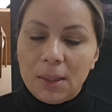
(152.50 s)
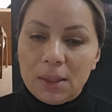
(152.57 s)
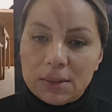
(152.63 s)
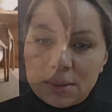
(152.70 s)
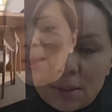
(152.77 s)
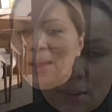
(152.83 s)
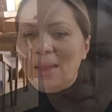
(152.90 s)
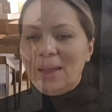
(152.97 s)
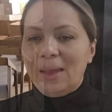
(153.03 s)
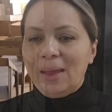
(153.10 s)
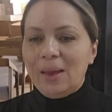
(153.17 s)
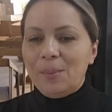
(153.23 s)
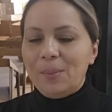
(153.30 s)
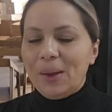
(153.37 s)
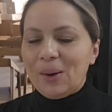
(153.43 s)
Esa es la
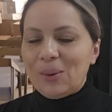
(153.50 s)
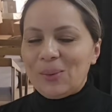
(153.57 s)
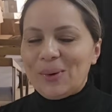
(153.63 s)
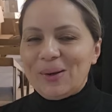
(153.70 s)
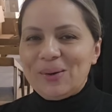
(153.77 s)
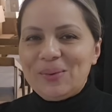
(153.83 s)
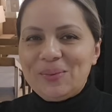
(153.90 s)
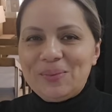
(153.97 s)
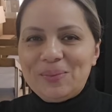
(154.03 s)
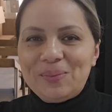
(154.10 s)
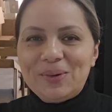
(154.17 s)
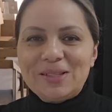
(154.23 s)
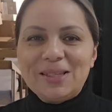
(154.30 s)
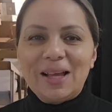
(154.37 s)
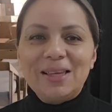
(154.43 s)
idea. Pero bueno,
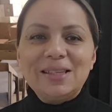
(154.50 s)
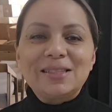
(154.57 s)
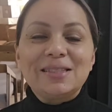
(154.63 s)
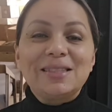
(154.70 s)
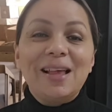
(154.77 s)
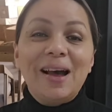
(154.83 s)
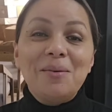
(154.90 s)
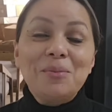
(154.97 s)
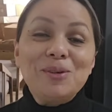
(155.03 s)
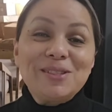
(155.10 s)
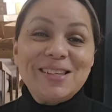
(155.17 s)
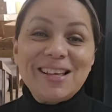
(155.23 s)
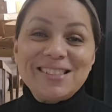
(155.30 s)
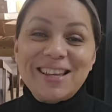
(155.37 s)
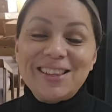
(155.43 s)
pues aquí
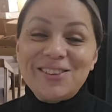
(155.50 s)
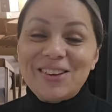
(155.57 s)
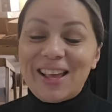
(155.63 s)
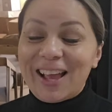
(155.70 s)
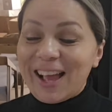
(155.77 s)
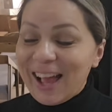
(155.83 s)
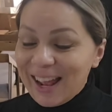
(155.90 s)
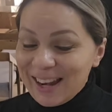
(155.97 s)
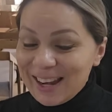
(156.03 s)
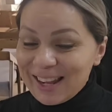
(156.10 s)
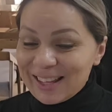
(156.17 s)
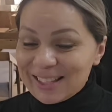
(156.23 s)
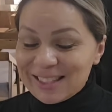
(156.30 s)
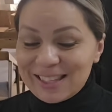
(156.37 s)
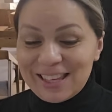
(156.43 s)
estamos ya echándole
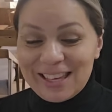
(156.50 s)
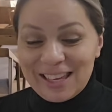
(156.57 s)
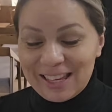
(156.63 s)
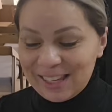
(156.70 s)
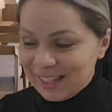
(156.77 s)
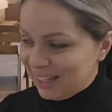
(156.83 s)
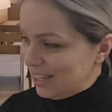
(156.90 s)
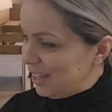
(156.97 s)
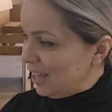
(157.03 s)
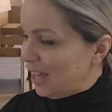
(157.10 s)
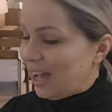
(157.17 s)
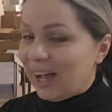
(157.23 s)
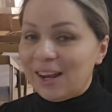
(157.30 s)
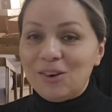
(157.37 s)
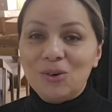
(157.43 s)
ganas y
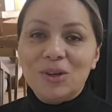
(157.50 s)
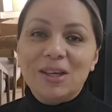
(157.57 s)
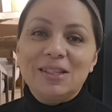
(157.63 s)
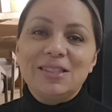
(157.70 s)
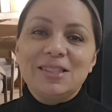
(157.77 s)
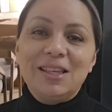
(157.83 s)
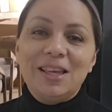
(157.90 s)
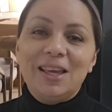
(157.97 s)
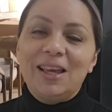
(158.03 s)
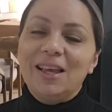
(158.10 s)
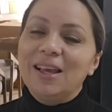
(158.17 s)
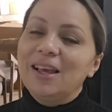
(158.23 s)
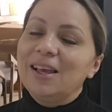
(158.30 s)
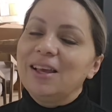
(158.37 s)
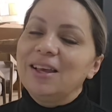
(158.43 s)
a lo que
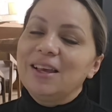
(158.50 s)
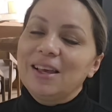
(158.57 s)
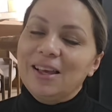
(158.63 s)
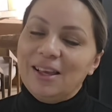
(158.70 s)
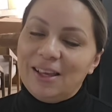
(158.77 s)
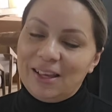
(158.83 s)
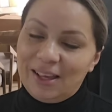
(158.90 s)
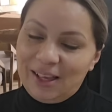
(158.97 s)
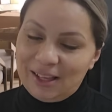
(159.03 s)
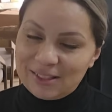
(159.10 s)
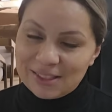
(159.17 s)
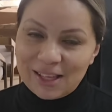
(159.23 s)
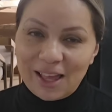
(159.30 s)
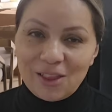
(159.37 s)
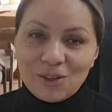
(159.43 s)
sigue.
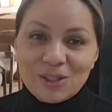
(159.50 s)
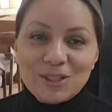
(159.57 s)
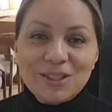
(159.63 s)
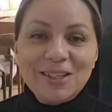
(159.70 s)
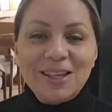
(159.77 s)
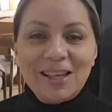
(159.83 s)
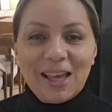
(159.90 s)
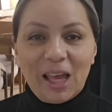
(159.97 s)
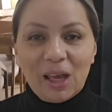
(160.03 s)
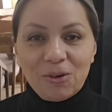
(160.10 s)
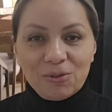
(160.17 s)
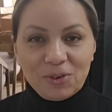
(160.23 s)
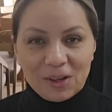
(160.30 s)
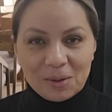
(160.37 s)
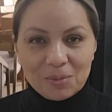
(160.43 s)
Cansados,
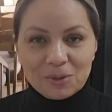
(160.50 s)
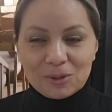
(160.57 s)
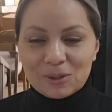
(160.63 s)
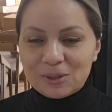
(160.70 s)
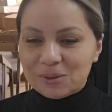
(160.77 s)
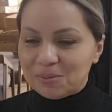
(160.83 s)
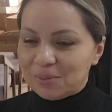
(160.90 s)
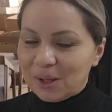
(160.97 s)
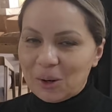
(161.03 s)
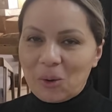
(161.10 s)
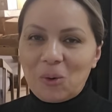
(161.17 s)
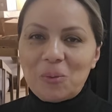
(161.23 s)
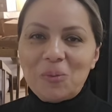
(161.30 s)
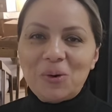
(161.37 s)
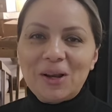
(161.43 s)
enfermos, pero
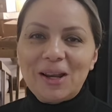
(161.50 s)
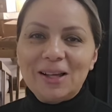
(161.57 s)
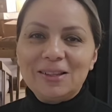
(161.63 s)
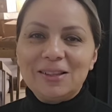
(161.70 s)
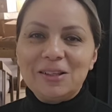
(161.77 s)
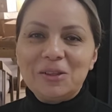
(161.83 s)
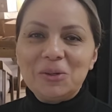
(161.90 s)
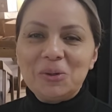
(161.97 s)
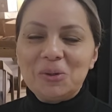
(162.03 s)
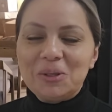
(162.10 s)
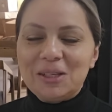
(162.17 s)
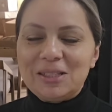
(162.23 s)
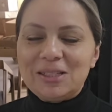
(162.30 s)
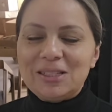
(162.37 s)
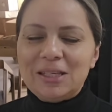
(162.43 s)
con buena actitud
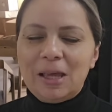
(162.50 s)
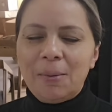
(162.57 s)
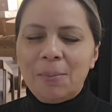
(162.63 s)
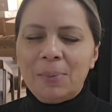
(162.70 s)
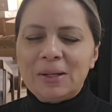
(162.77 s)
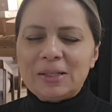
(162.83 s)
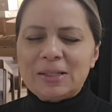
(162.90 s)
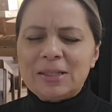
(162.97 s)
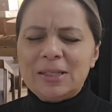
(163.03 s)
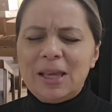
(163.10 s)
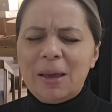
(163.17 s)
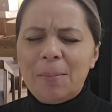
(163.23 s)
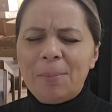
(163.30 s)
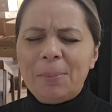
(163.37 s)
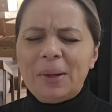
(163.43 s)
y siempre,
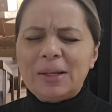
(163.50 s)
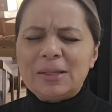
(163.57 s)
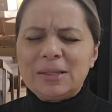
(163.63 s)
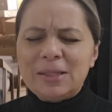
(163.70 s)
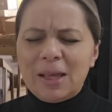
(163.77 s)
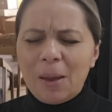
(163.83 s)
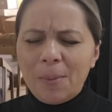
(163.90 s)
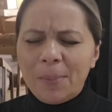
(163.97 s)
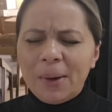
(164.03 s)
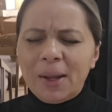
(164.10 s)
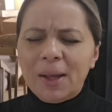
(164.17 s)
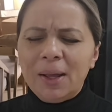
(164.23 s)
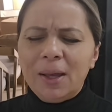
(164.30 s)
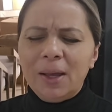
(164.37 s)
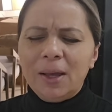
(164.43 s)
siempre,
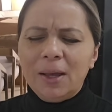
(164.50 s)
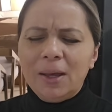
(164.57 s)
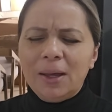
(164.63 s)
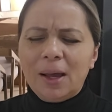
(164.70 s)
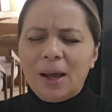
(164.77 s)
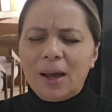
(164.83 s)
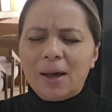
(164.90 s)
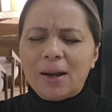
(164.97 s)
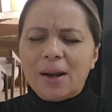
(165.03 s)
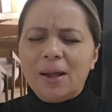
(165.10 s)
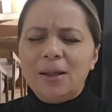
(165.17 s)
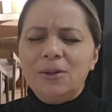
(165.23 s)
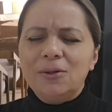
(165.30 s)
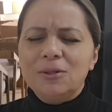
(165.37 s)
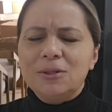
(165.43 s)
siempre
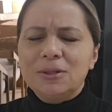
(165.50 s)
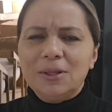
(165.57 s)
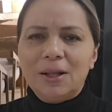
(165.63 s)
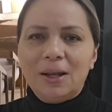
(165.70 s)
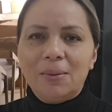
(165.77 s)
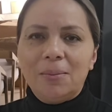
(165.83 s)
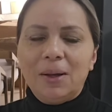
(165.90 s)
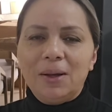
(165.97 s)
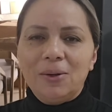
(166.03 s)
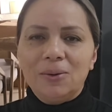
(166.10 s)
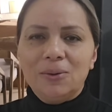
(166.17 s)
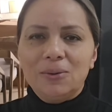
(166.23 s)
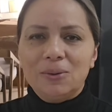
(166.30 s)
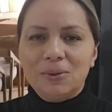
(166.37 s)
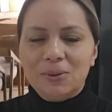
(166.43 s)
agarrados de la
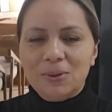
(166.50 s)
mano